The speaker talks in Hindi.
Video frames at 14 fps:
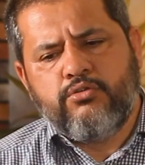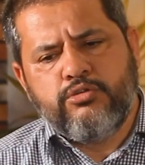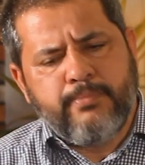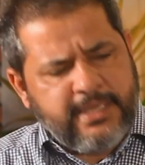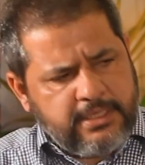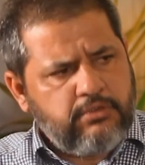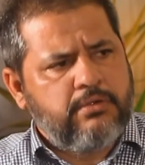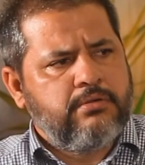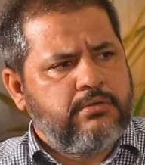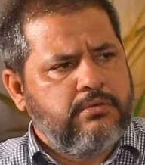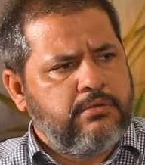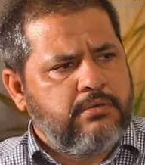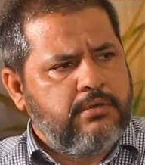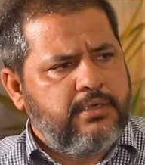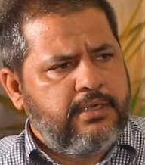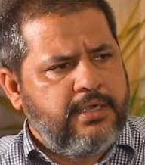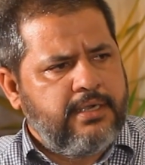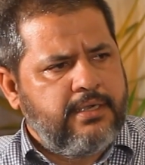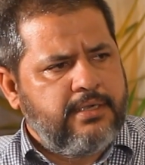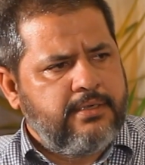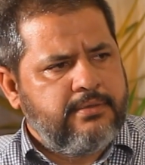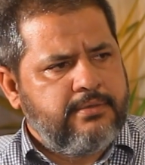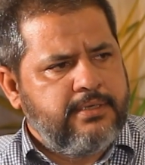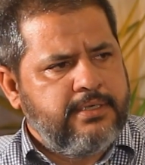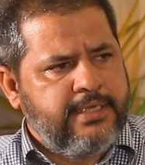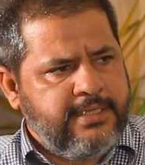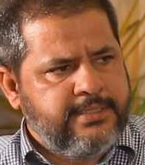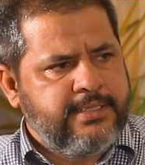तो उसमें जो
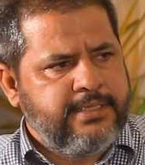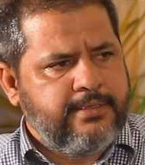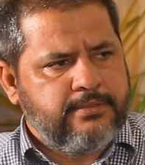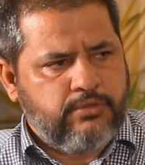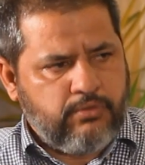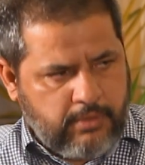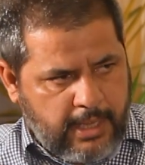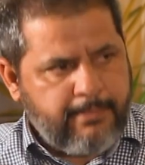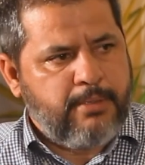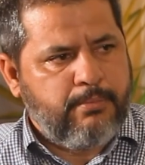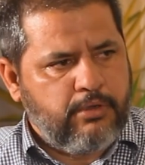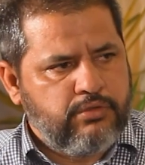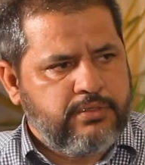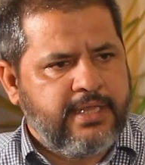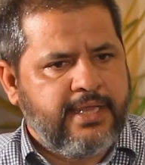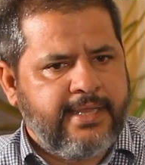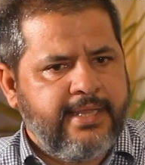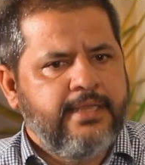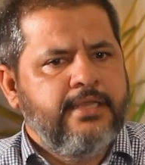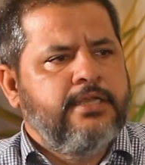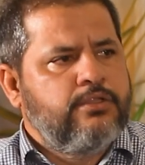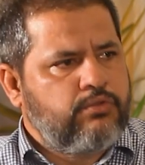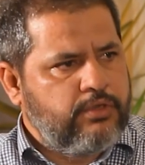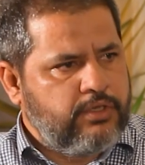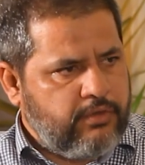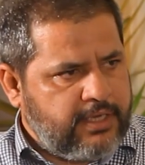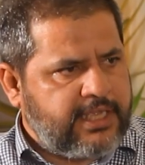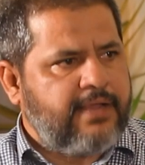डी जी जो अभी मौजूदा है तो
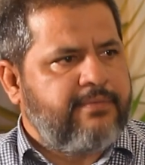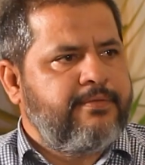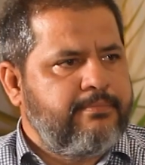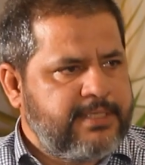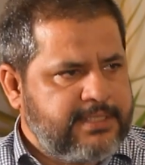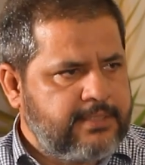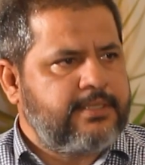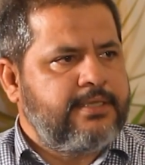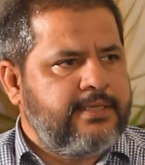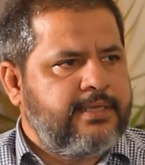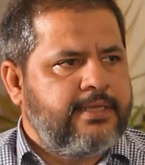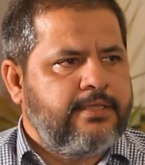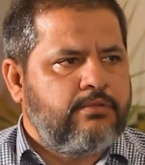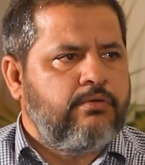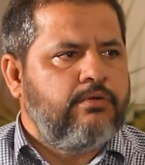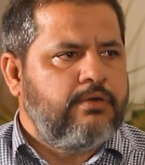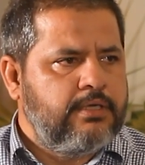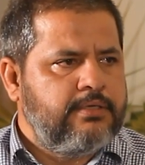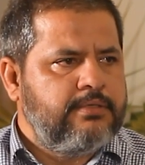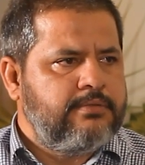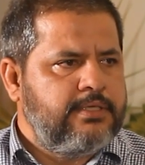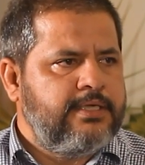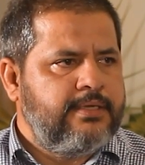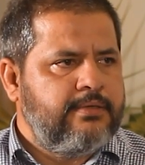इन्होंने काफ़ी मदद की है तो यानी